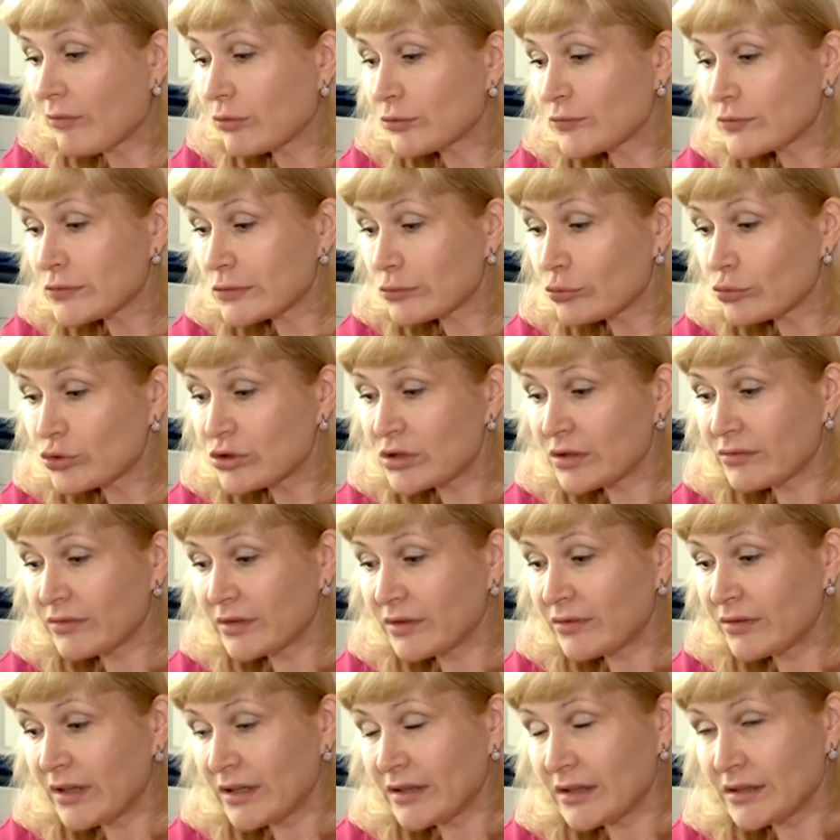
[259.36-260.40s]
вот в случае
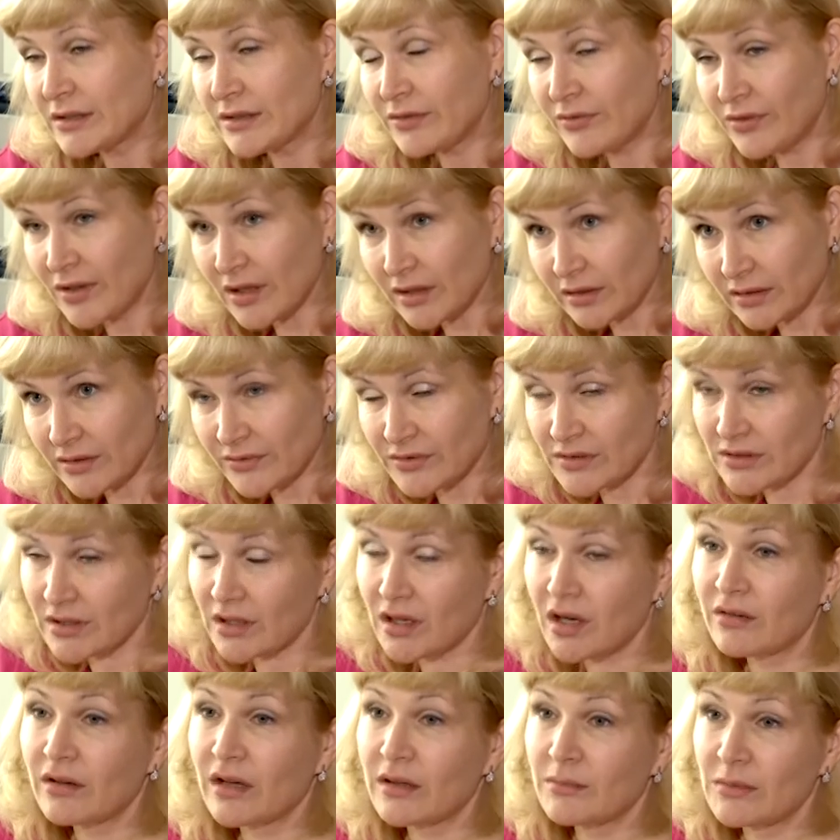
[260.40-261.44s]
выявления дефектов
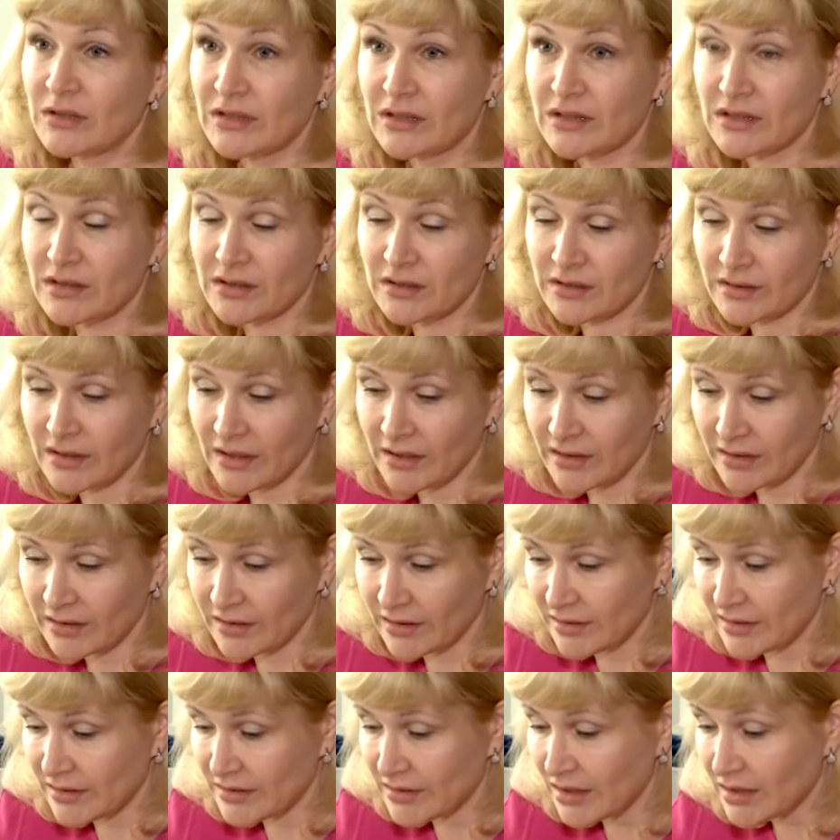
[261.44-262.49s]
страховая медицинская
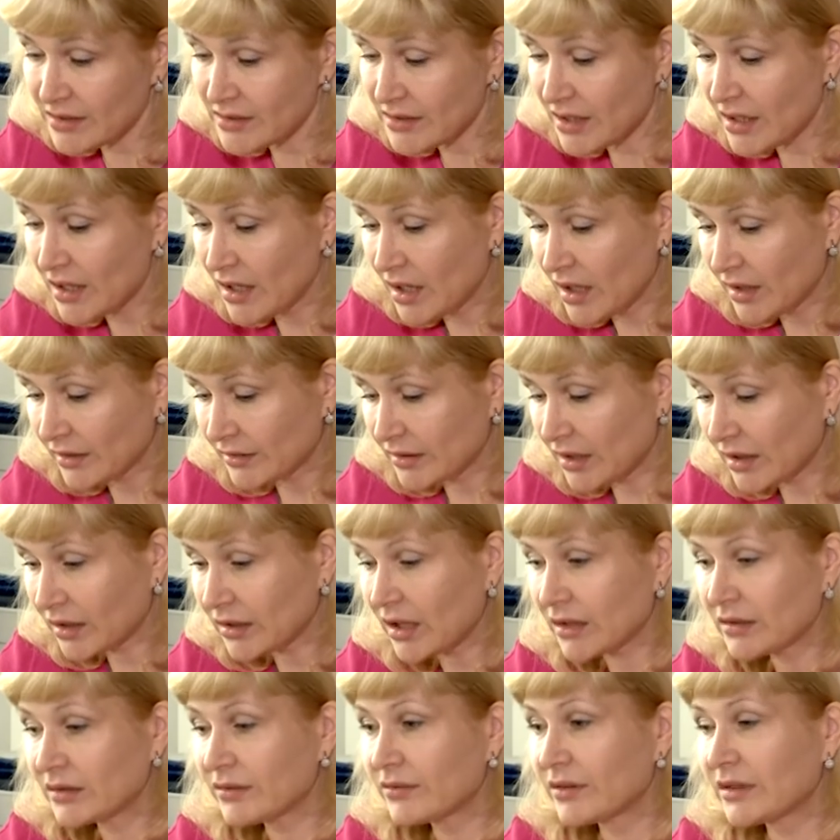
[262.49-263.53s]
организация
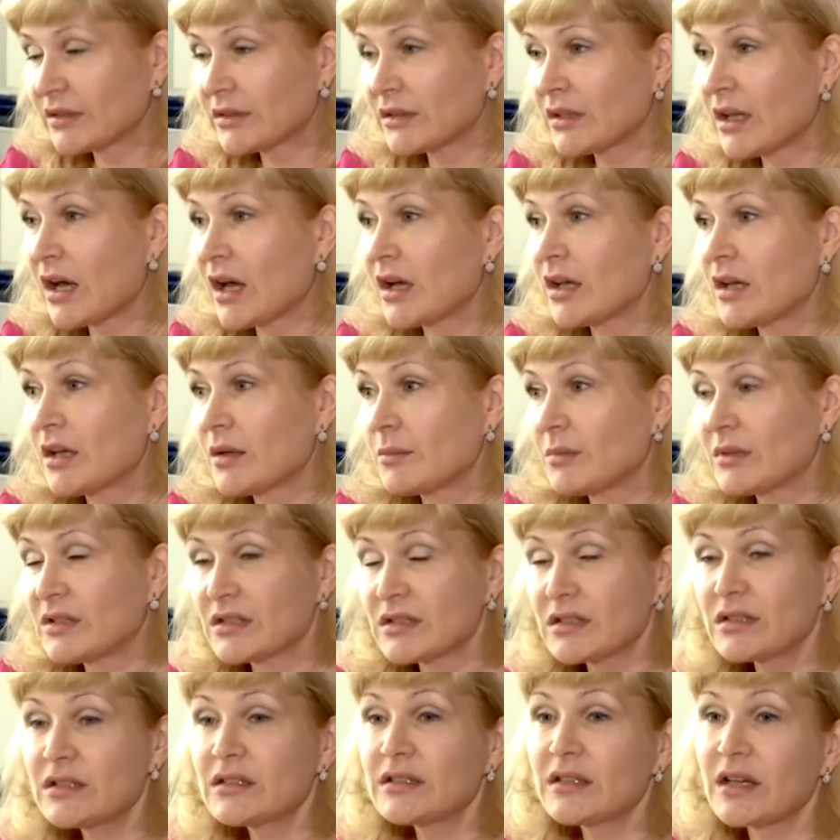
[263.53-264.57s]
накладывает на
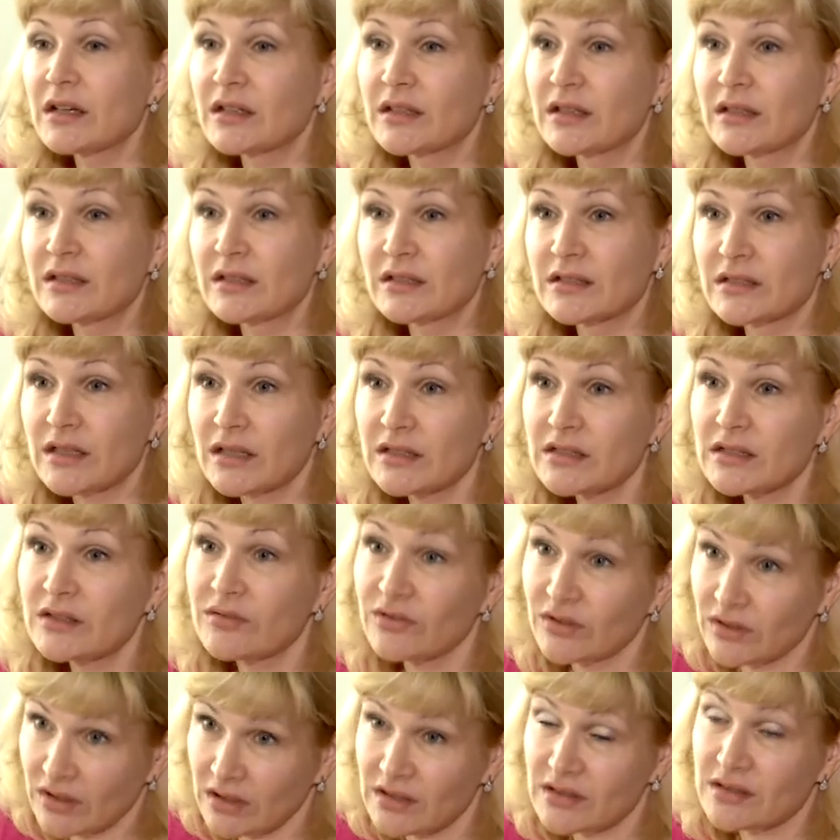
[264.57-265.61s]
медицинские организации
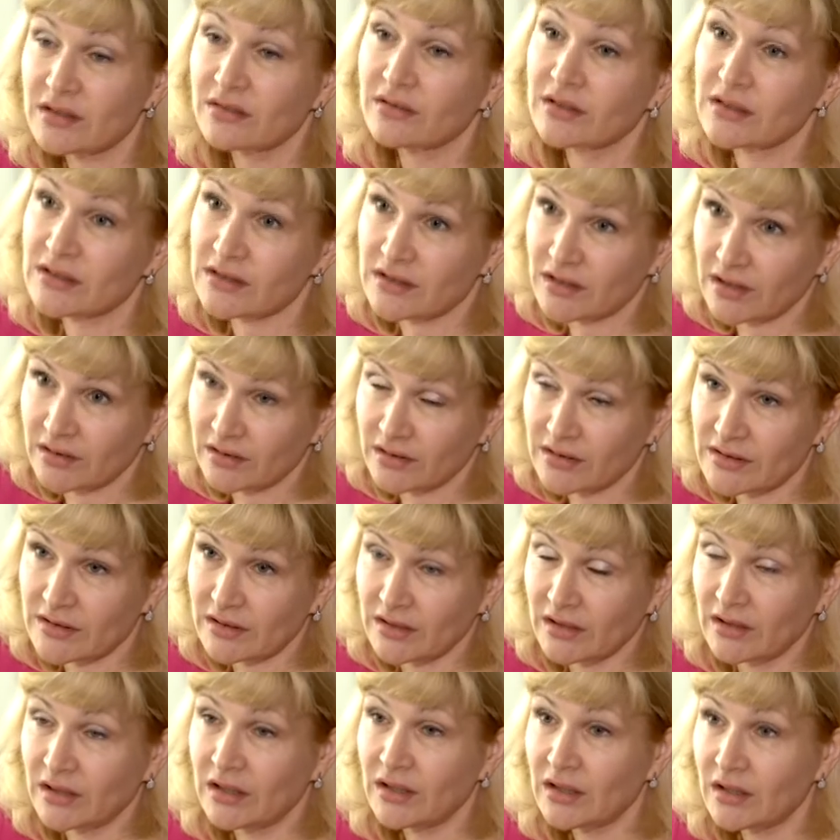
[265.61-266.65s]
финансовые
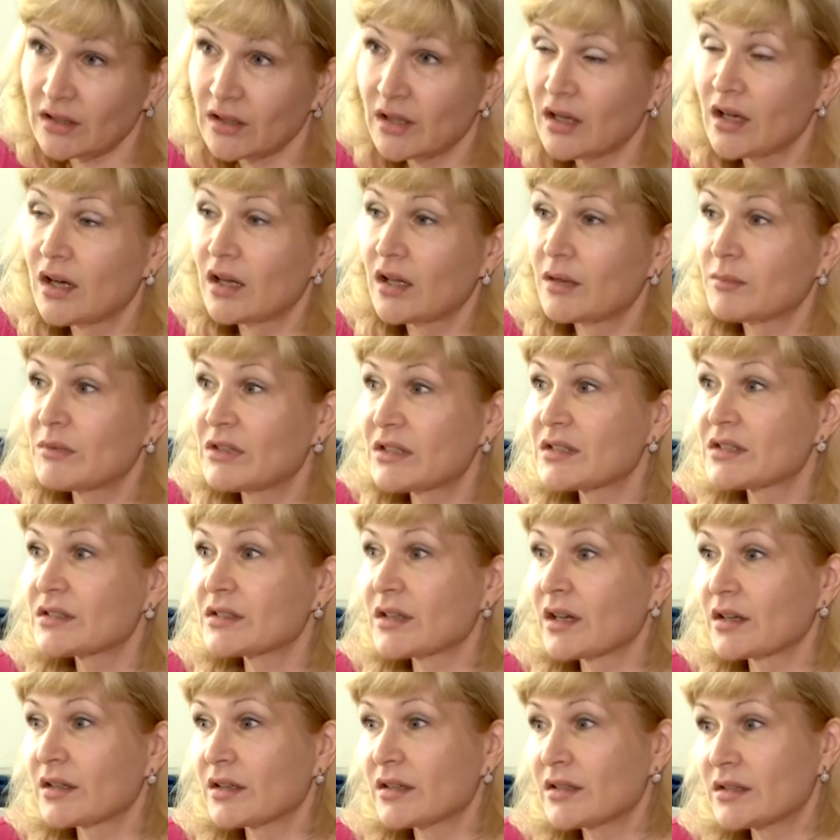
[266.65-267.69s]
санкции. И
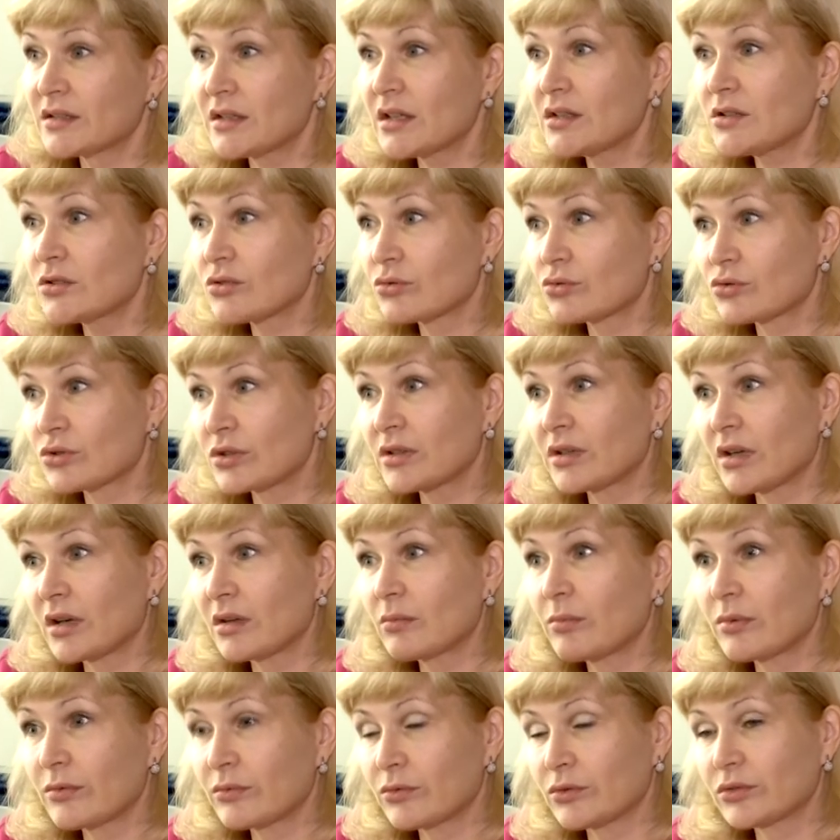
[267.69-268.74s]
медицинская организация уже как
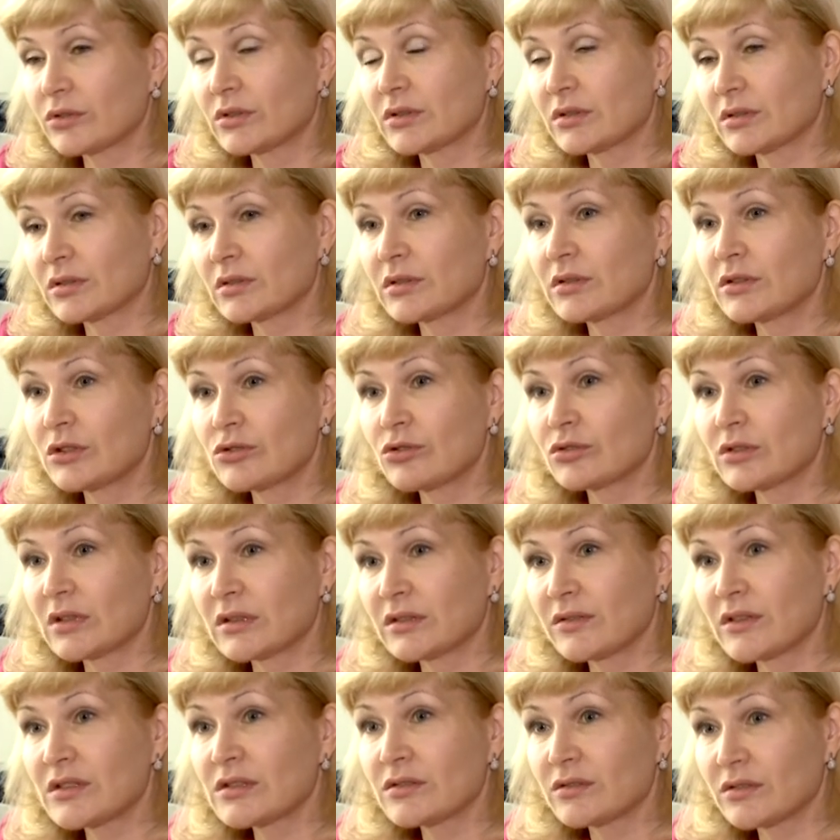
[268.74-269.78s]
бы вот несет
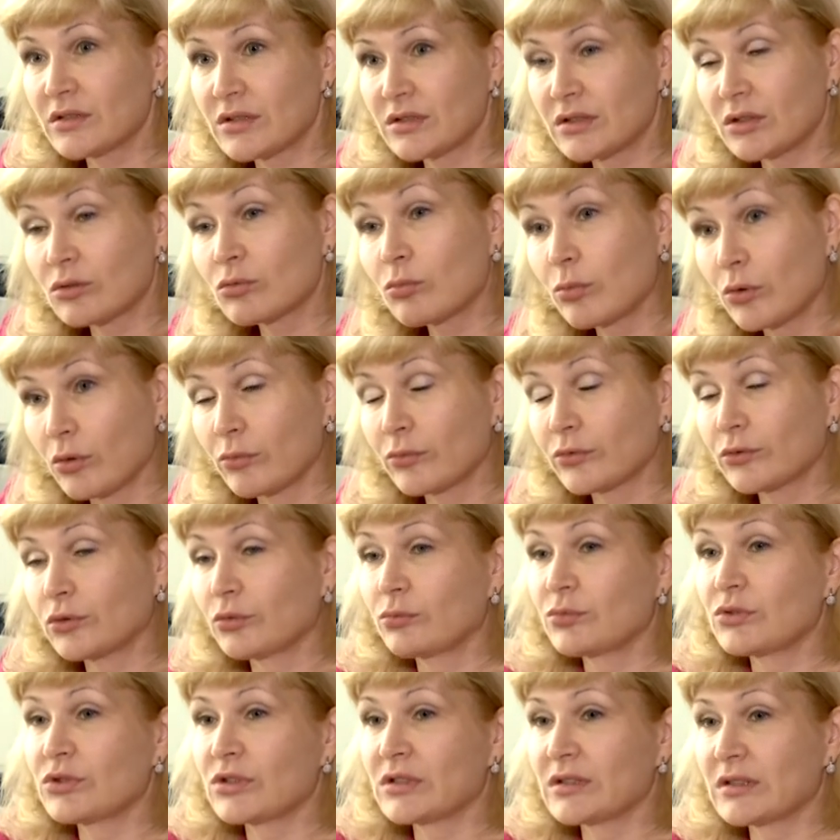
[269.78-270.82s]
ответственность и рублем в
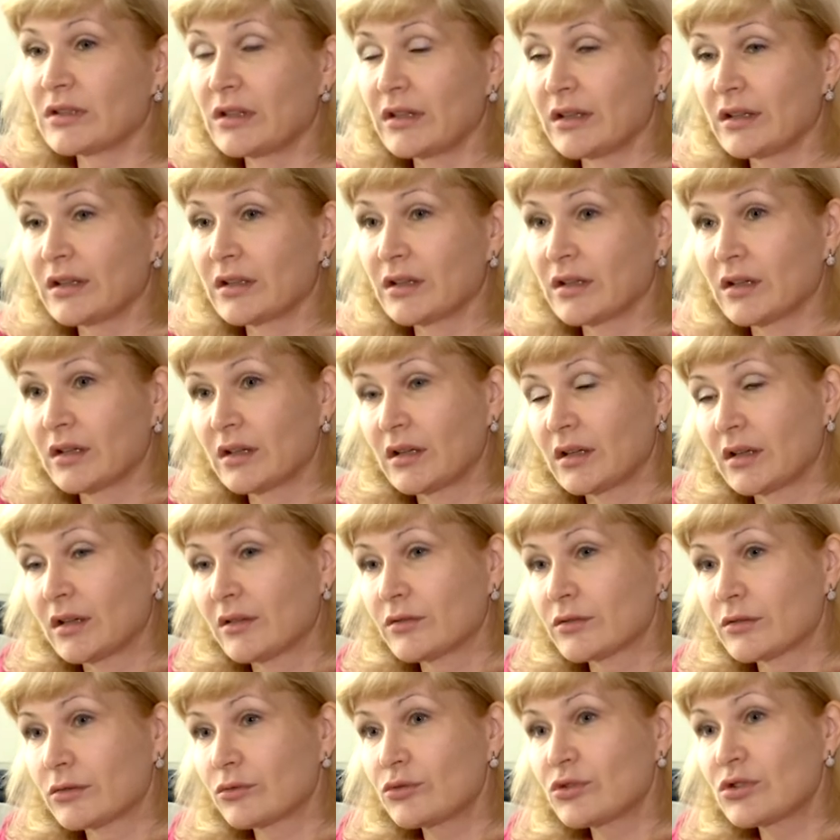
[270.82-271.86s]
том числе
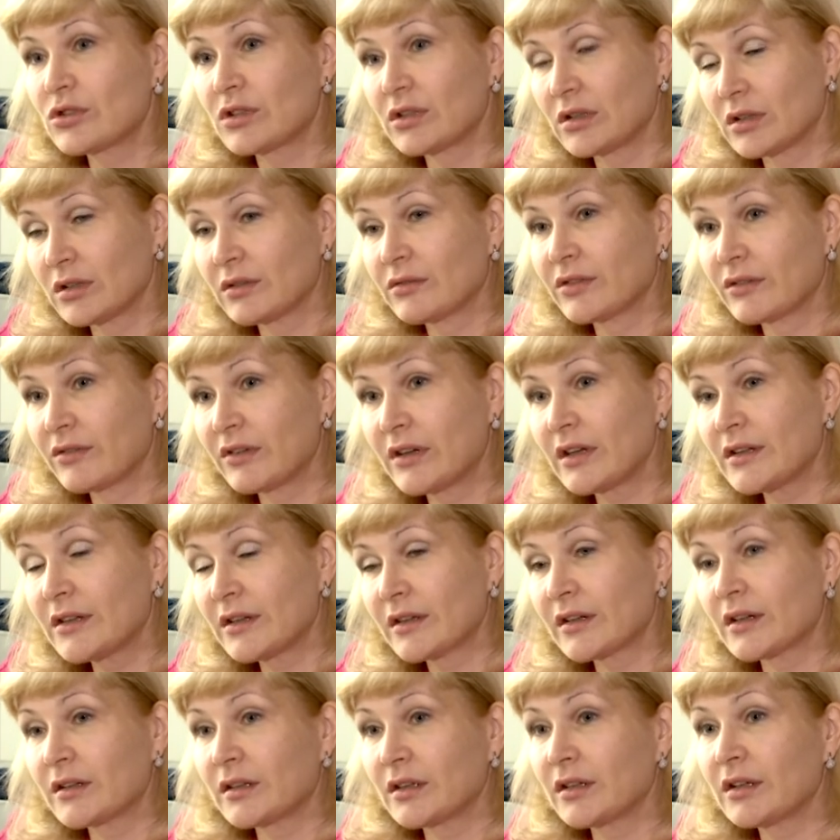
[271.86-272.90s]
в случае выявления
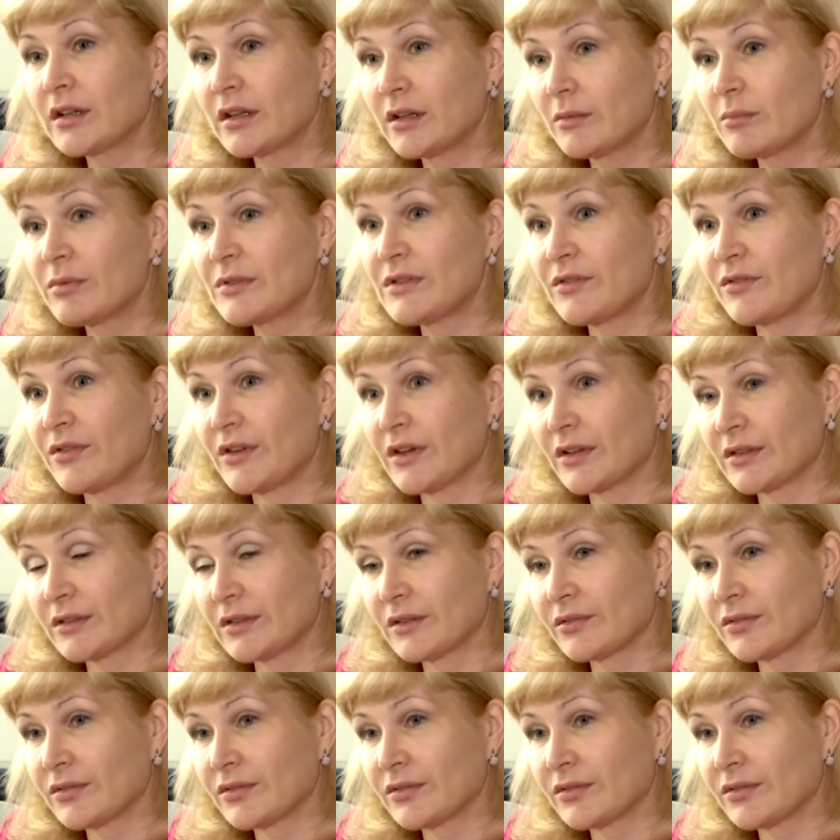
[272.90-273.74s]
каких-либо дефектов.